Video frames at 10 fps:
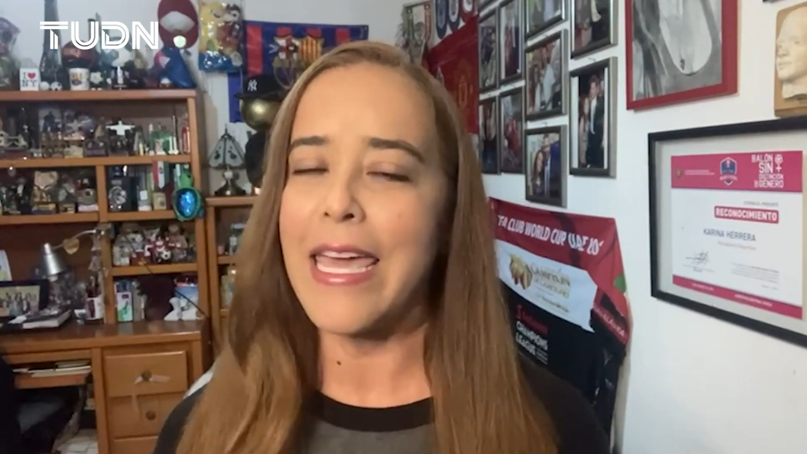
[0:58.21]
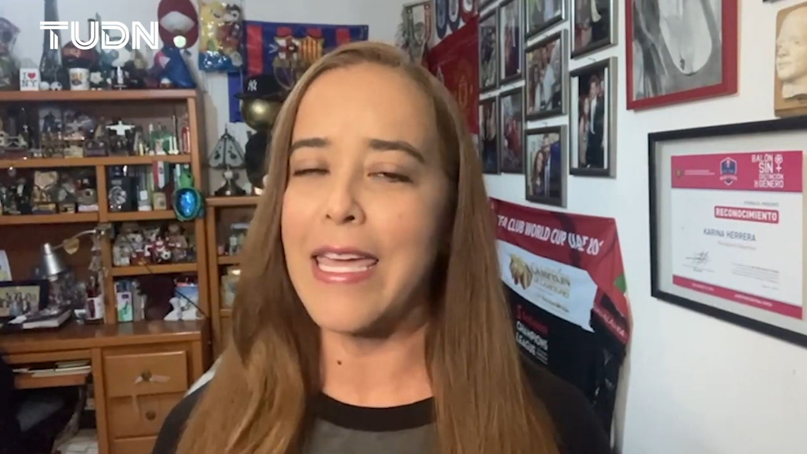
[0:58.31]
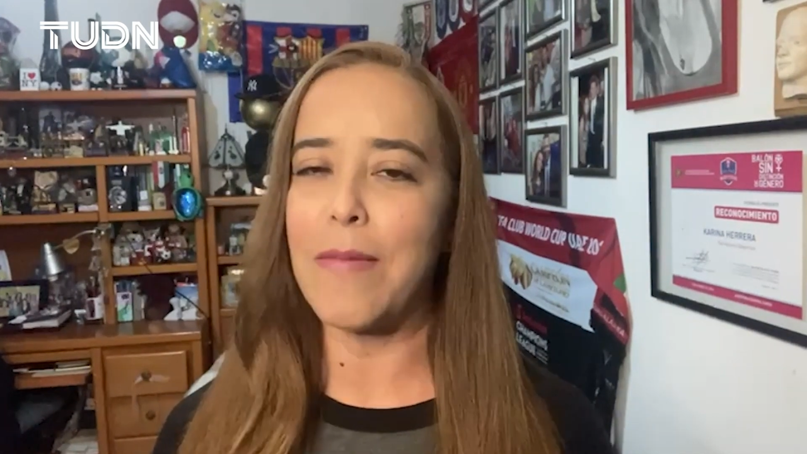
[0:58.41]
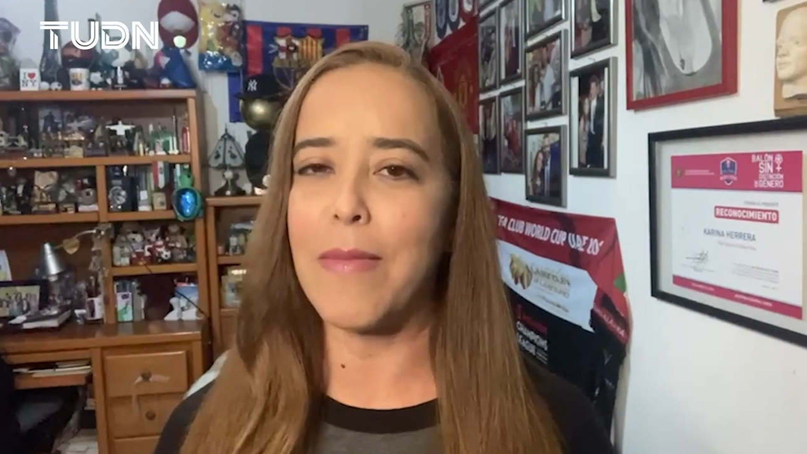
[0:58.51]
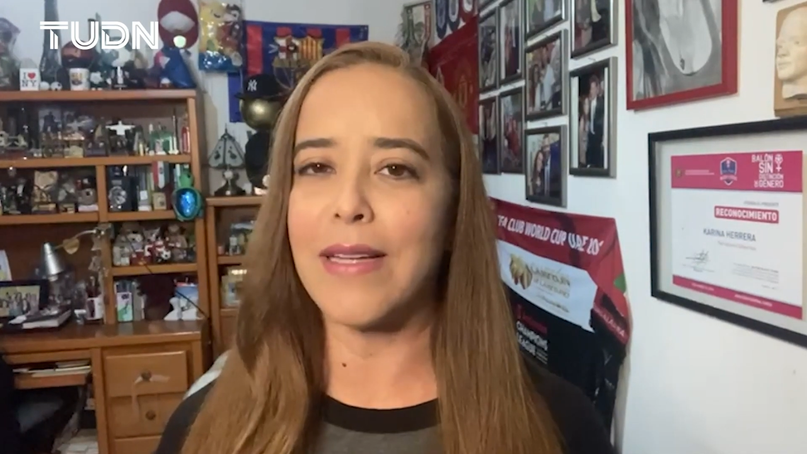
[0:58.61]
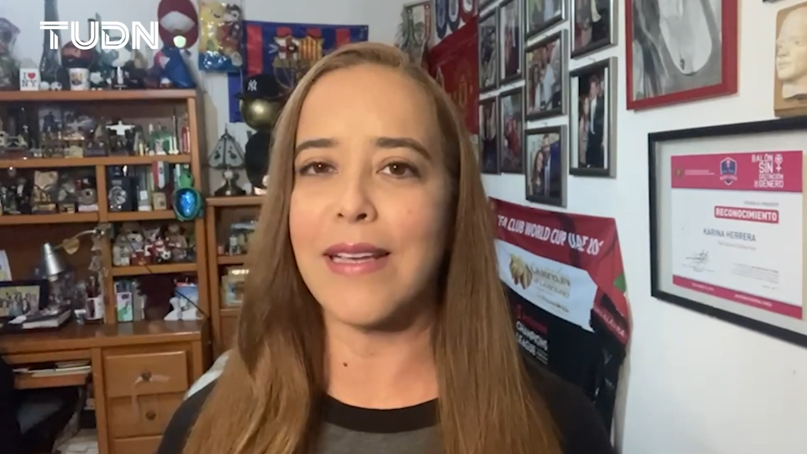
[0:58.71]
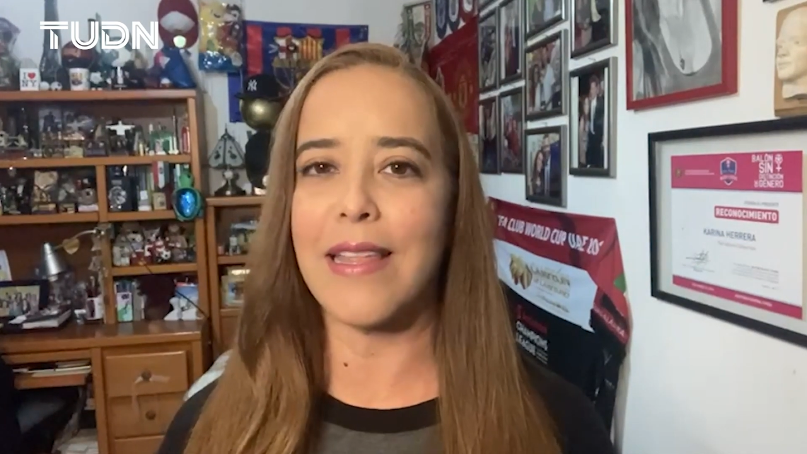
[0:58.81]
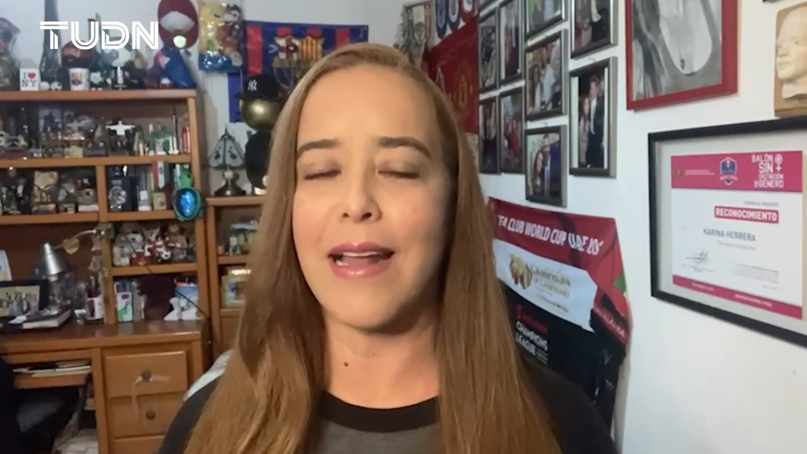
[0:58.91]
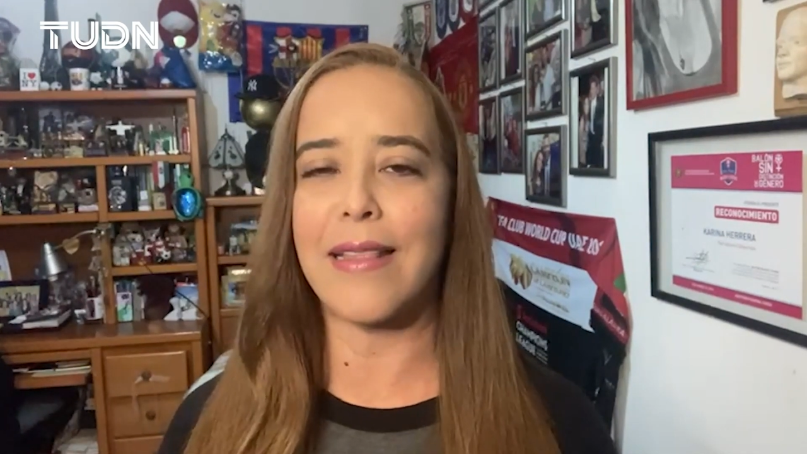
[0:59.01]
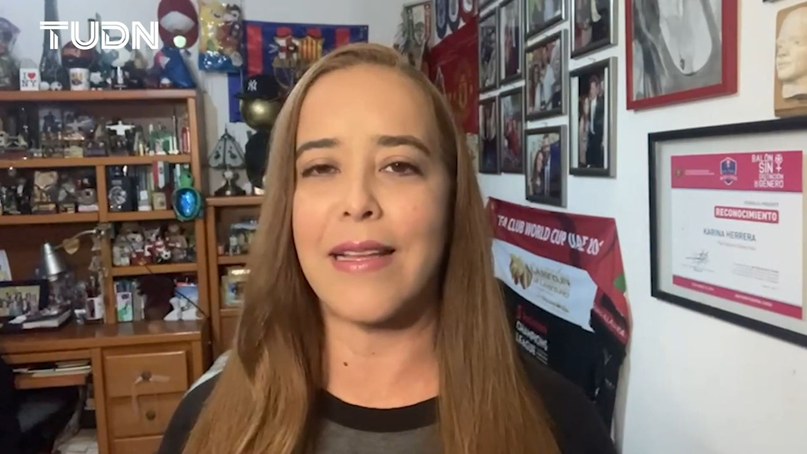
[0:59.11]
y más
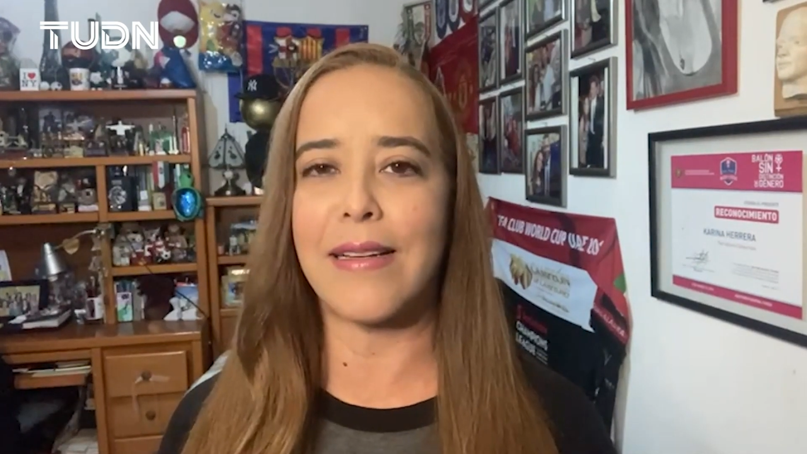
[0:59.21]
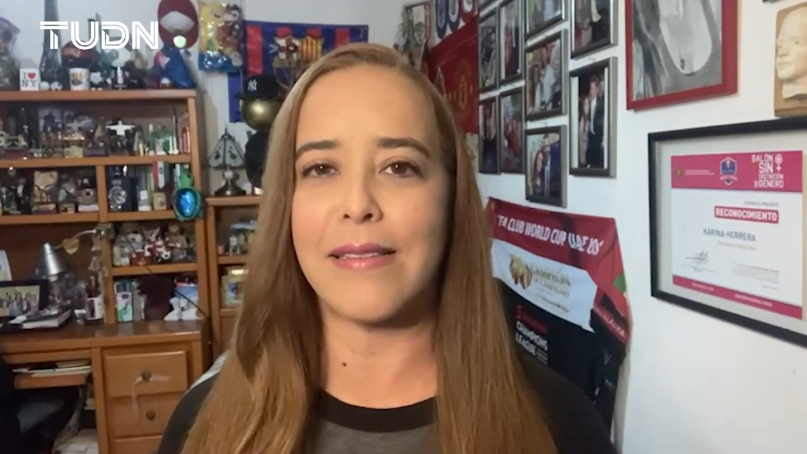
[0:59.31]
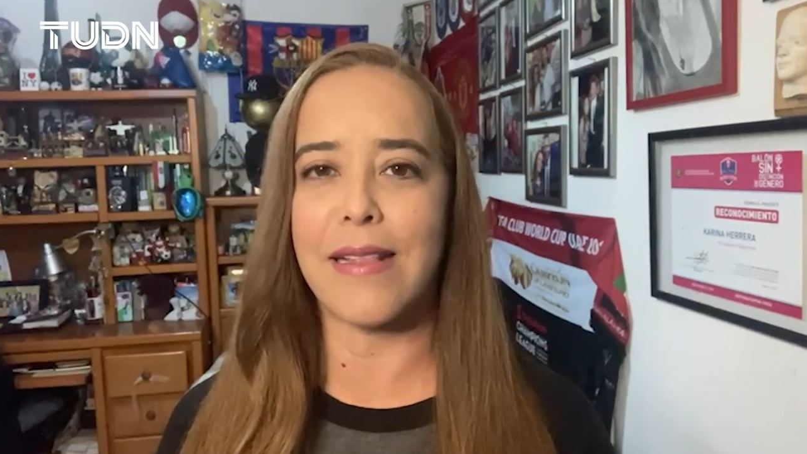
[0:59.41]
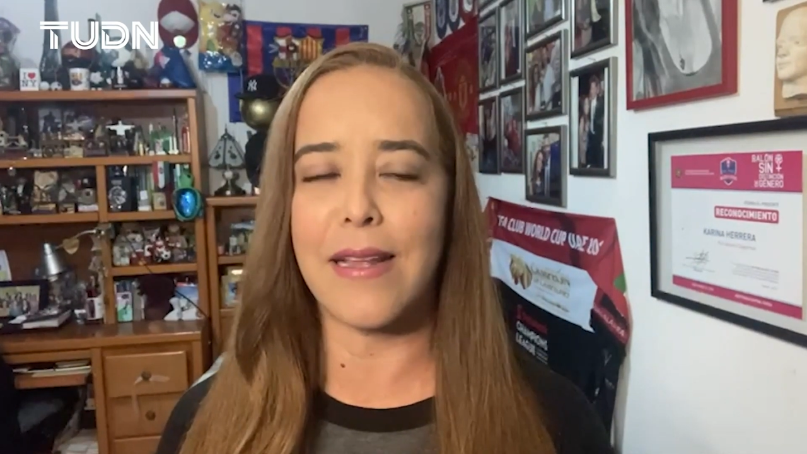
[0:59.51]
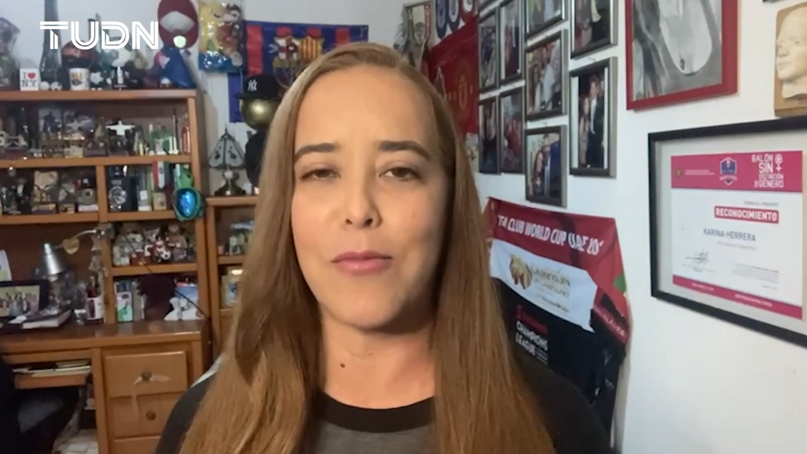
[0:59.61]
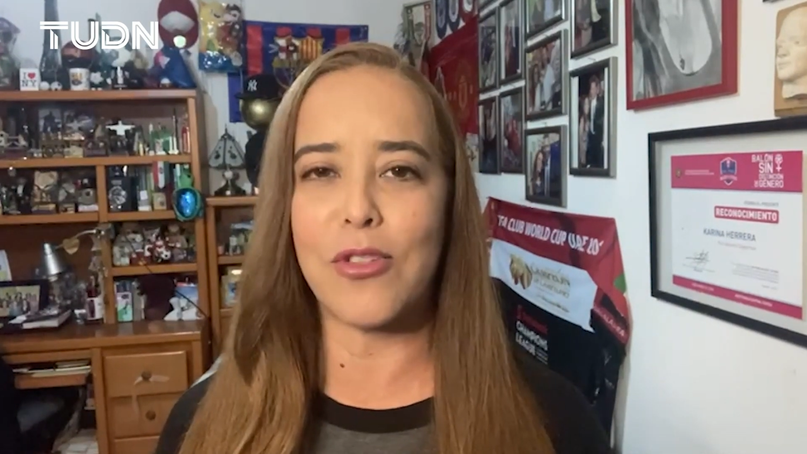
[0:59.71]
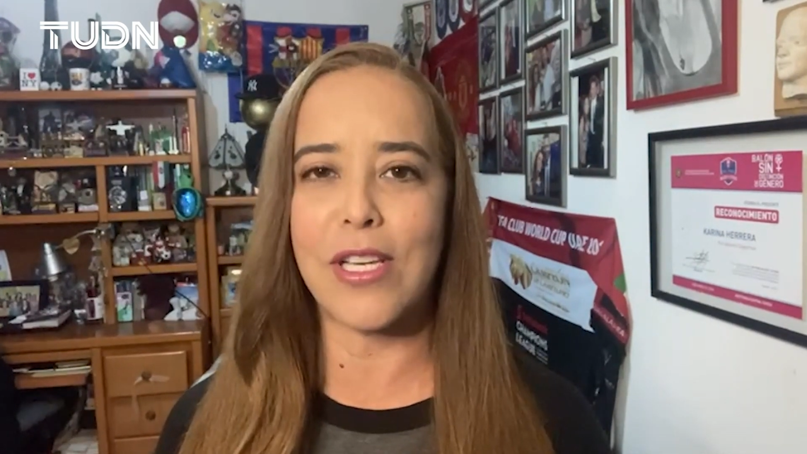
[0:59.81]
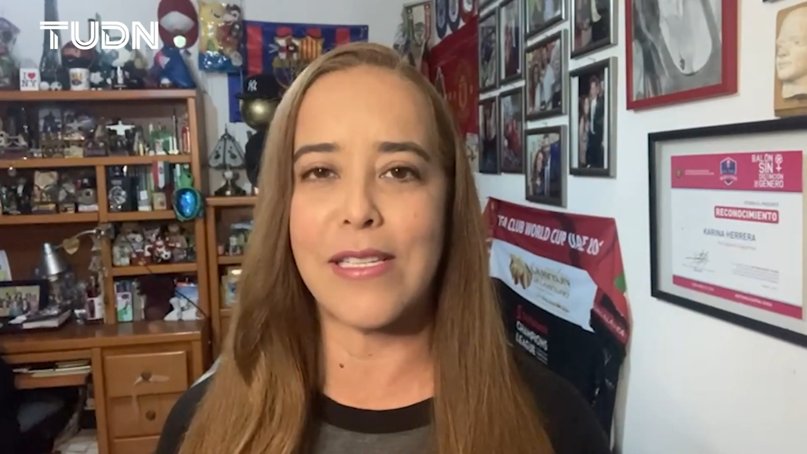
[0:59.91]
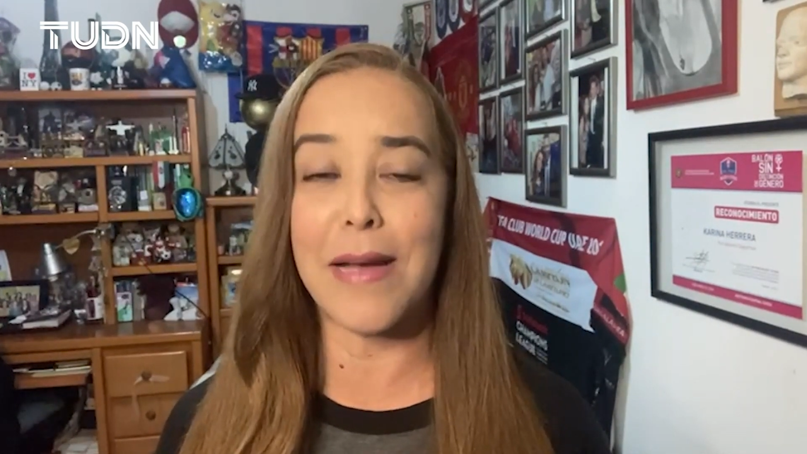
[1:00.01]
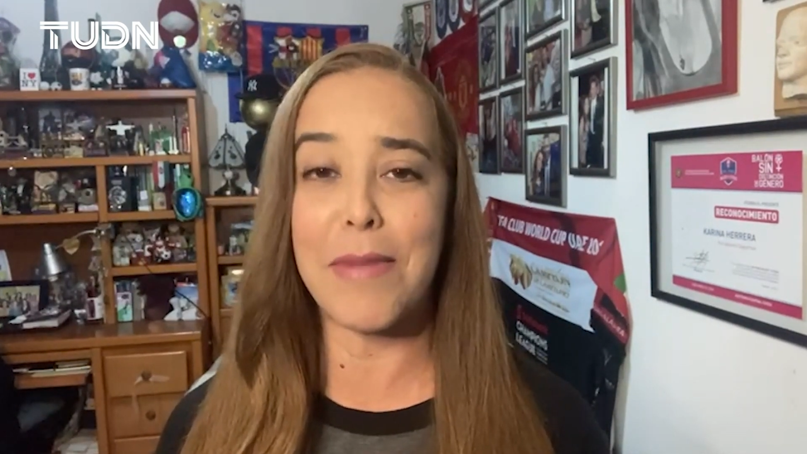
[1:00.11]
adelante les tendremos
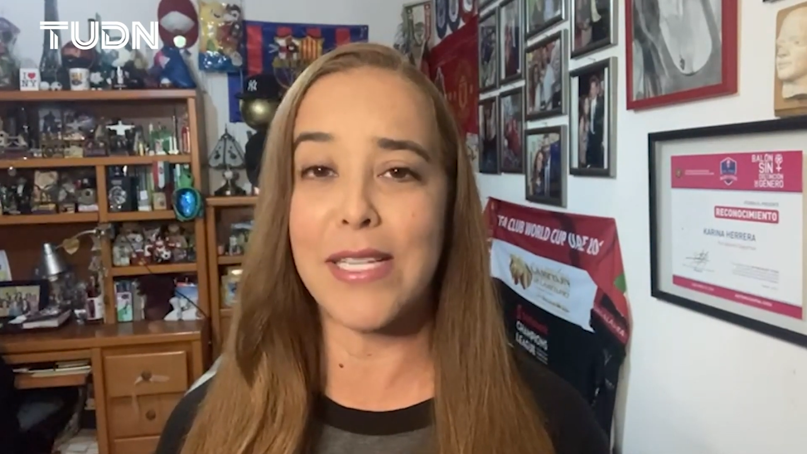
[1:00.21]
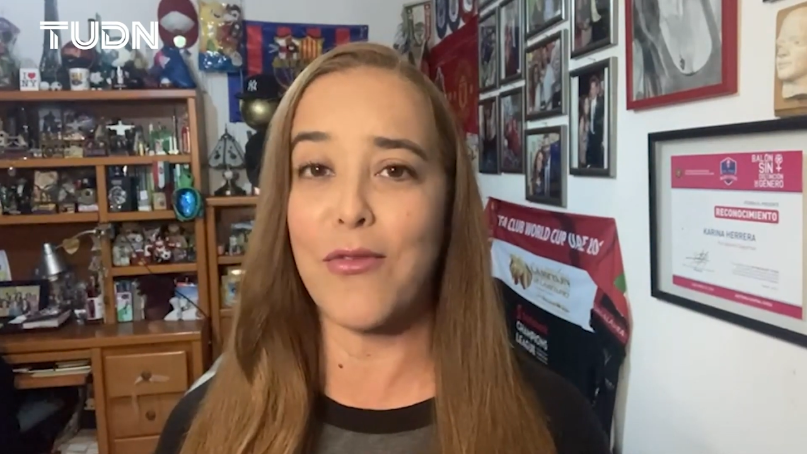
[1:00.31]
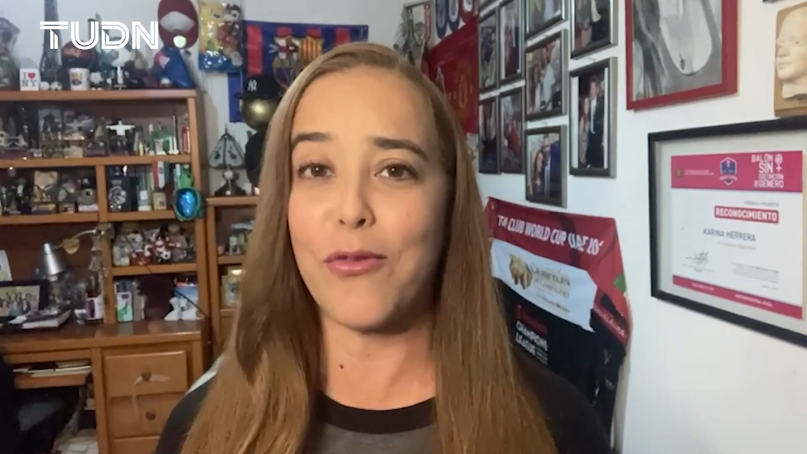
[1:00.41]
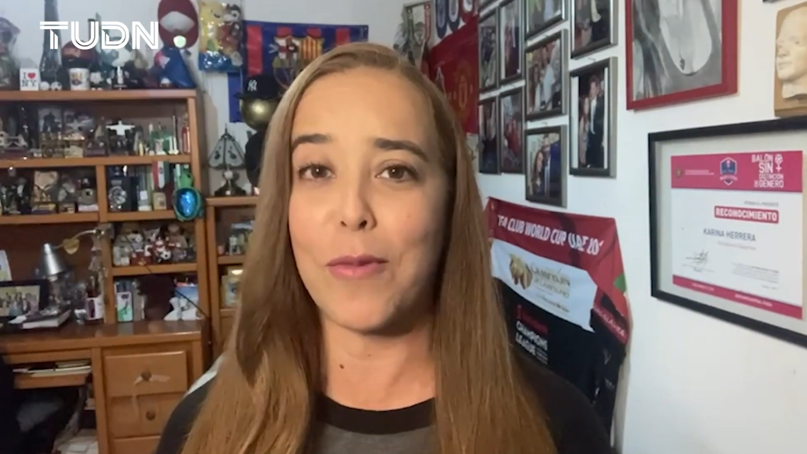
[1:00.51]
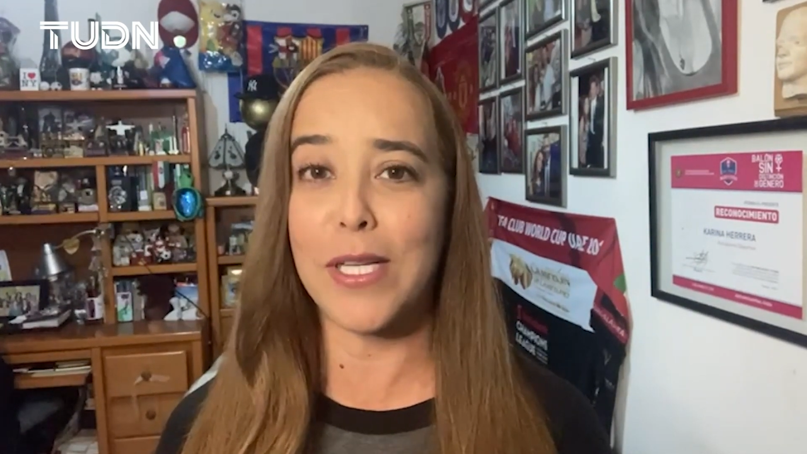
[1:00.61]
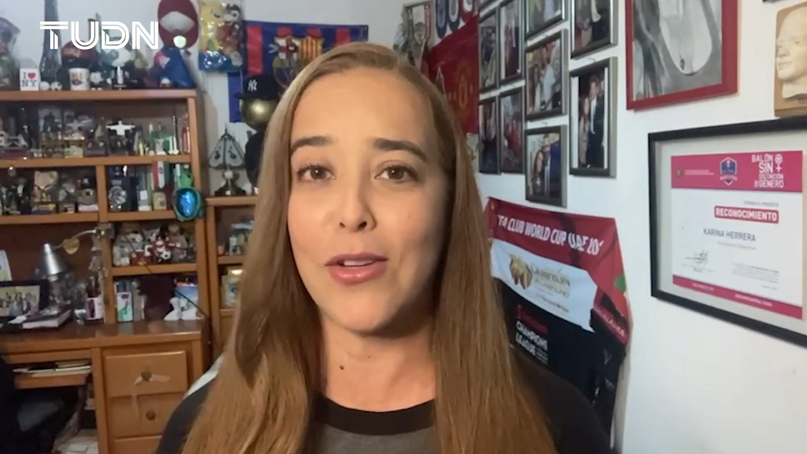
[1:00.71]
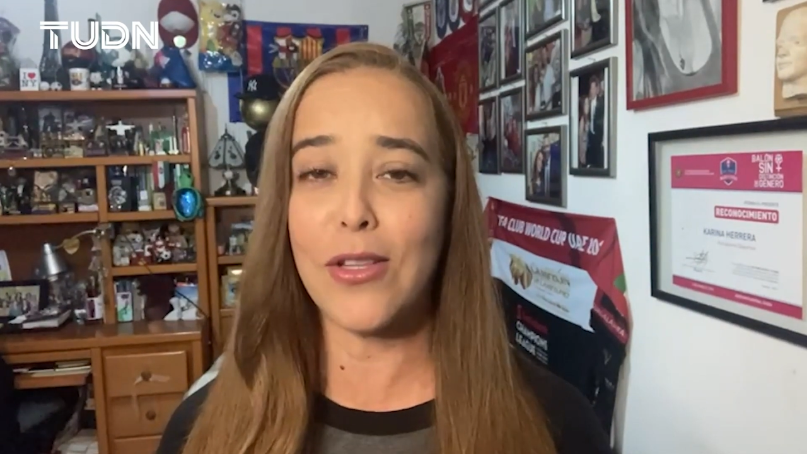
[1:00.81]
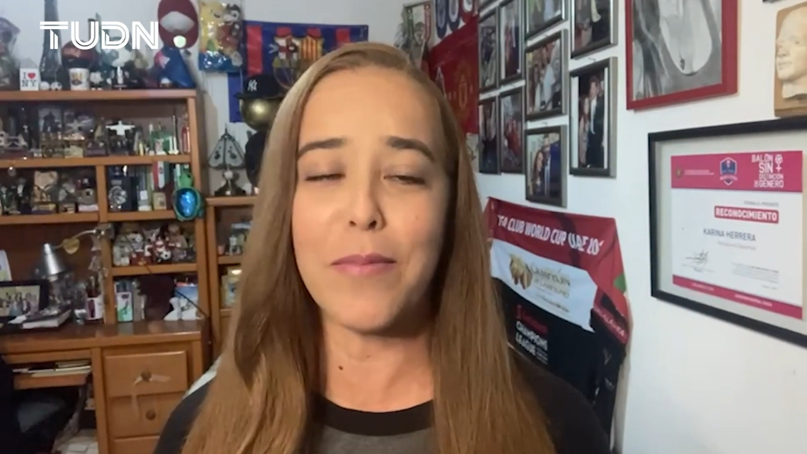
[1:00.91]
quizá más información